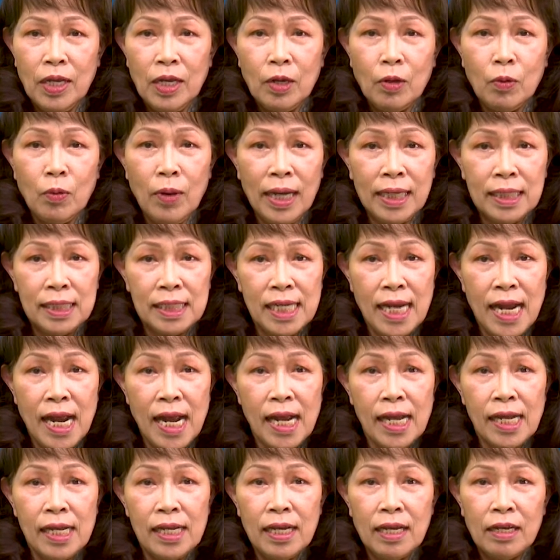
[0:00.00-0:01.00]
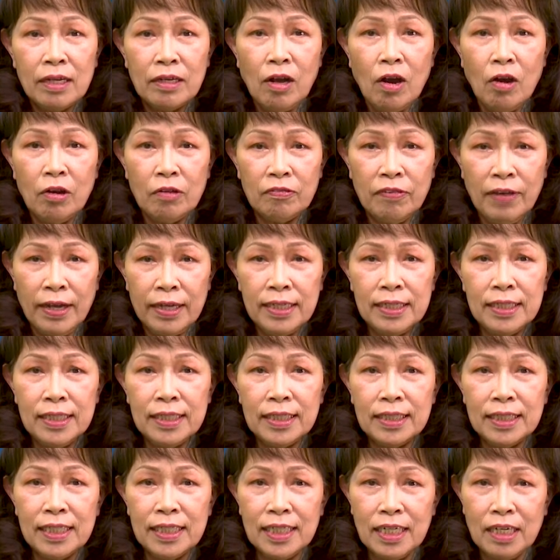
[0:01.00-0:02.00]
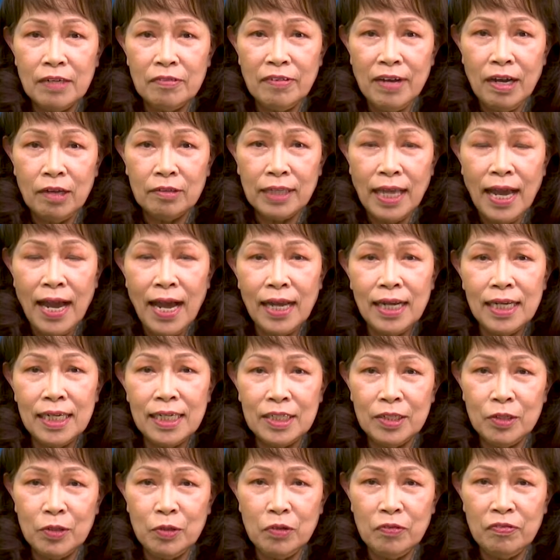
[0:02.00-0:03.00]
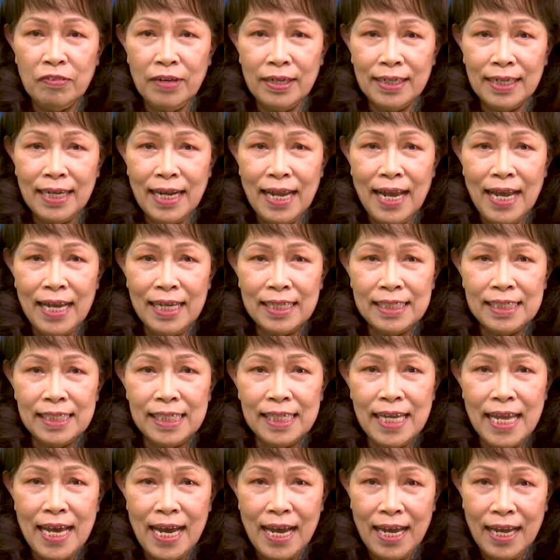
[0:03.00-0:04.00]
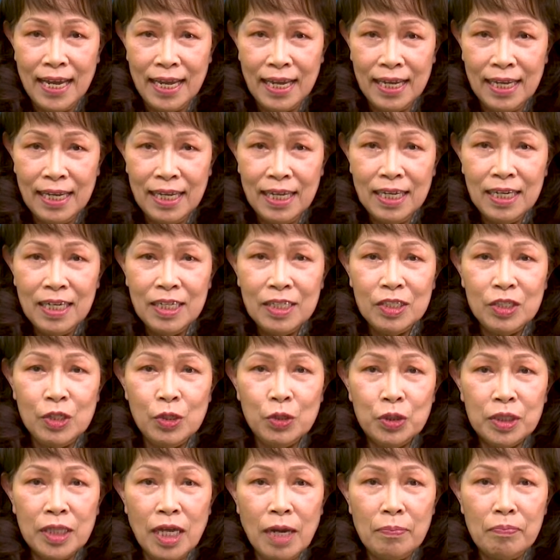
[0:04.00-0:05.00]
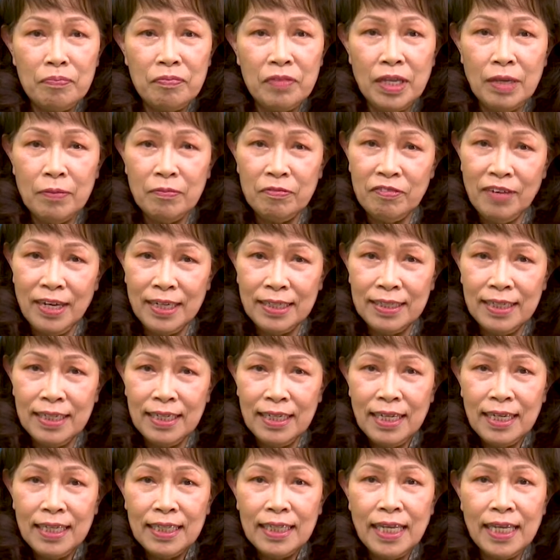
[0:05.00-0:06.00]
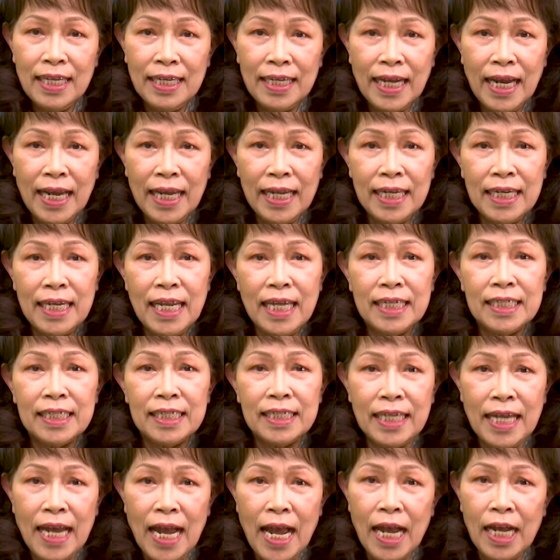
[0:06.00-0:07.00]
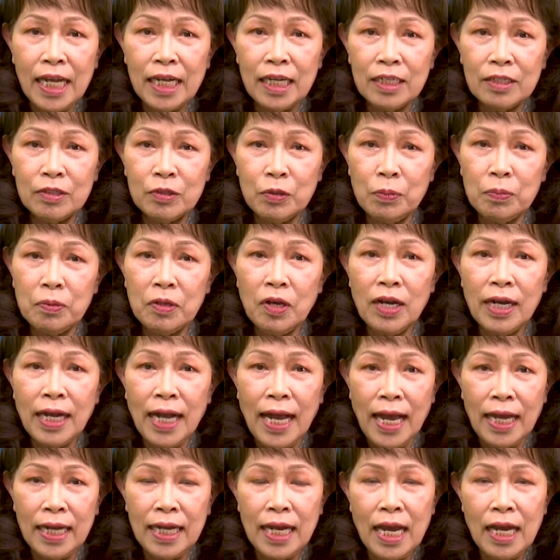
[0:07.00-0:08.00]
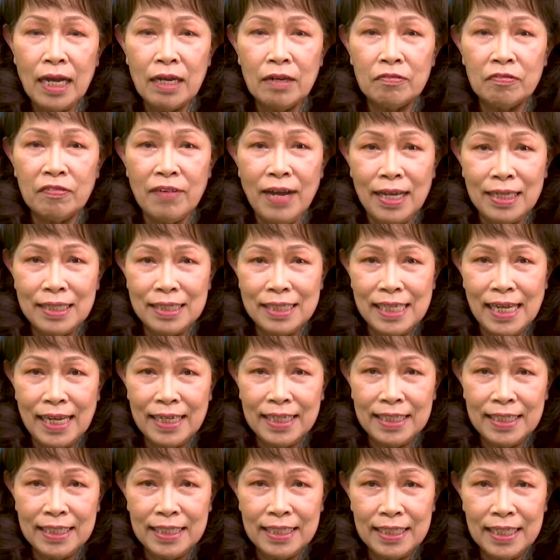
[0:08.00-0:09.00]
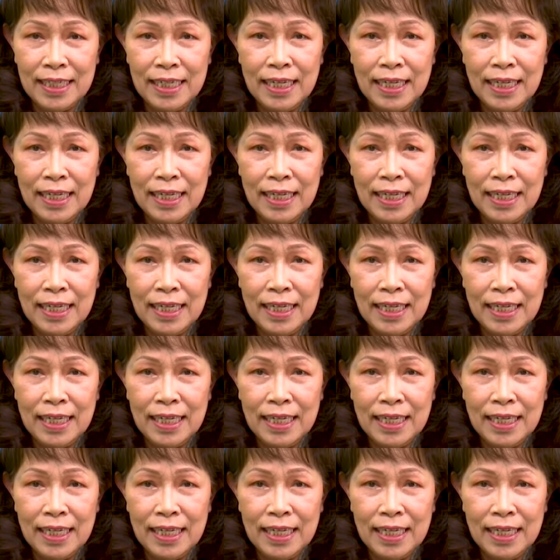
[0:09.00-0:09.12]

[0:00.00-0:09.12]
Ngoài ra, còn phải nương tựa vào tha lực của Phật A-di-đà, chú tâm niệm Phật thì ngay đến người ác cũng có khả năng vãng sanh.